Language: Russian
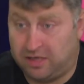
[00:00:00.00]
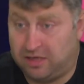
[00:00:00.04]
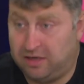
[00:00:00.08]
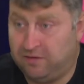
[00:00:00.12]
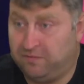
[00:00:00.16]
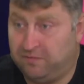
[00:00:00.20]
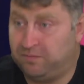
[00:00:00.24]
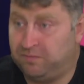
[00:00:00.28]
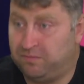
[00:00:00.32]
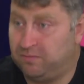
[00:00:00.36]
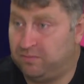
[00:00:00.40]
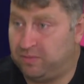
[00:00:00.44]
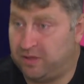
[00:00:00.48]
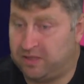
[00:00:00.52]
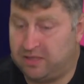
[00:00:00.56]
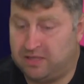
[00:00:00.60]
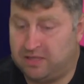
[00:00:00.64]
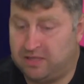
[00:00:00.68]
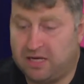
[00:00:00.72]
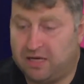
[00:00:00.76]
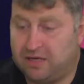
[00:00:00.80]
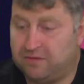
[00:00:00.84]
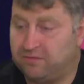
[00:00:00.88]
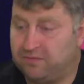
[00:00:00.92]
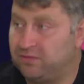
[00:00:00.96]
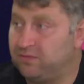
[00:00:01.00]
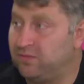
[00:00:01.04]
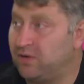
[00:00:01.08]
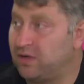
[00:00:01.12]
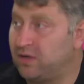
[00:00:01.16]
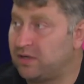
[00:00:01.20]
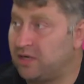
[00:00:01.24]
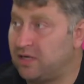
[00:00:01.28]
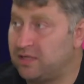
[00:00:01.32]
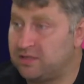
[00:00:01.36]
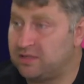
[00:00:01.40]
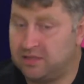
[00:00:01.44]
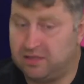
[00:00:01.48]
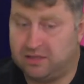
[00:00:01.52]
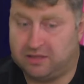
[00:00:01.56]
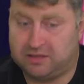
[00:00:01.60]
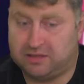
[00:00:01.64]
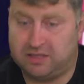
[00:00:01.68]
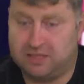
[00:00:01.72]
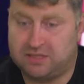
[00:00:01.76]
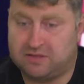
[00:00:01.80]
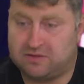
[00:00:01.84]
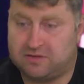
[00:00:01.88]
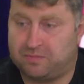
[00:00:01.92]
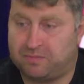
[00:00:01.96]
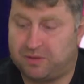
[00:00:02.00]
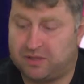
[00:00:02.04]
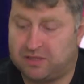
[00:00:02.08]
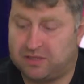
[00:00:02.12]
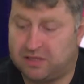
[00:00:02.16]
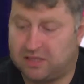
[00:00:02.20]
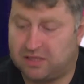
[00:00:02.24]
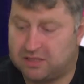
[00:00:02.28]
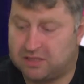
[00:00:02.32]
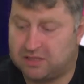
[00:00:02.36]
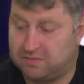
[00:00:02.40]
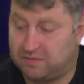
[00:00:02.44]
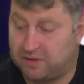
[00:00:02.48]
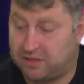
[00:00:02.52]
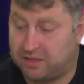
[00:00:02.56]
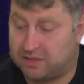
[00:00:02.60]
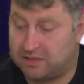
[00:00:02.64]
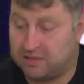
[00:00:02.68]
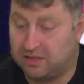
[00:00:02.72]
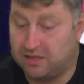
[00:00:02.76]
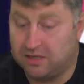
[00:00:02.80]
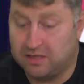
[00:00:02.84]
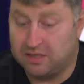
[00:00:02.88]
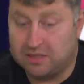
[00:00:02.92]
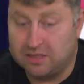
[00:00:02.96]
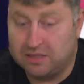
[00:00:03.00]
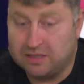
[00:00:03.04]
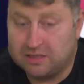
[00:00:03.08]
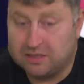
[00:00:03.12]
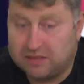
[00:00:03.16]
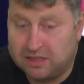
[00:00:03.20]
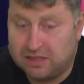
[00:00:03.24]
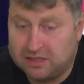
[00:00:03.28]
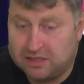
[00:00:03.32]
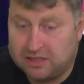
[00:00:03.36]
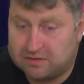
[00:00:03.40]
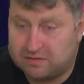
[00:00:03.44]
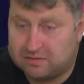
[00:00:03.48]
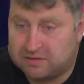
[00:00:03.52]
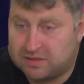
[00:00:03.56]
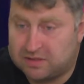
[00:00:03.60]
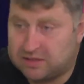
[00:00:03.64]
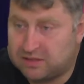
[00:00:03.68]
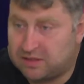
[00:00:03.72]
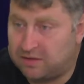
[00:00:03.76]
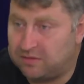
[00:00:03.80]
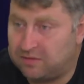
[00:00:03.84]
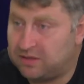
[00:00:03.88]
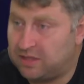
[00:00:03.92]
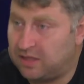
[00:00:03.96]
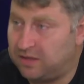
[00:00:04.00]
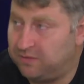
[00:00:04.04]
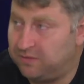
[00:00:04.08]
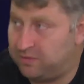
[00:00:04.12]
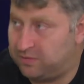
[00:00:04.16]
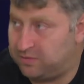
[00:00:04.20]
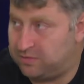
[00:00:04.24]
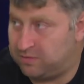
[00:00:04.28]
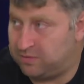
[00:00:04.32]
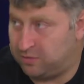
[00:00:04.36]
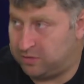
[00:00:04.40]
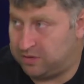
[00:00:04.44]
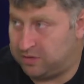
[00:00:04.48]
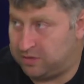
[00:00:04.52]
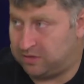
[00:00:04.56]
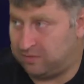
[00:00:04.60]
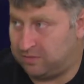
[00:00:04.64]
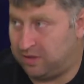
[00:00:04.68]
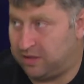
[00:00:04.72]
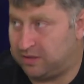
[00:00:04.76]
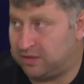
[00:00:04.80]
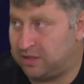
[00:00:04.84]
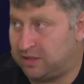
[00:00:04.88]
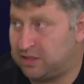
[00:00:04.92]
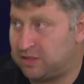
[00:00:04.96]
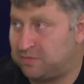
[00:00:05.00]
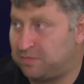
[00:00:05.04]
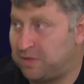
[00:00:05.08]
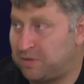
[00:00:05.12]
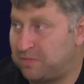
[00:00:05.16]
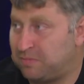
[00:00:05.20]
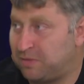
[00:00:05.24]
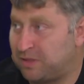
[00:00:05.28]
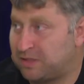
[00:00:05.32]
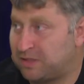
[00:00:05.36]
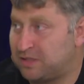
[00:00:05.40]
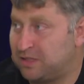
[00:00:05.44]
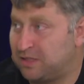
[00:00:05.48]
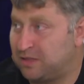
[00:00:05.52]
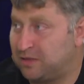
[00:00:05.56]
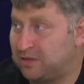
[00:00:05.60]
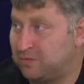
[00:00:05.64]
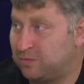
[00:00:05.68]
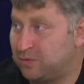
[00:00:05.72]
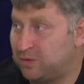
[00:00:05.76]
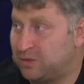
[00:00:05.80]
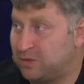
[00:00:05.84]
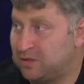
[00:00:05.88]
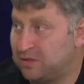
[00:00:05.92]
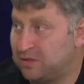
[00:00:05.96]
тариф подняли в два раза, электричество поднялось в два раза. Электричество в составе тарифа всего составляет 35% у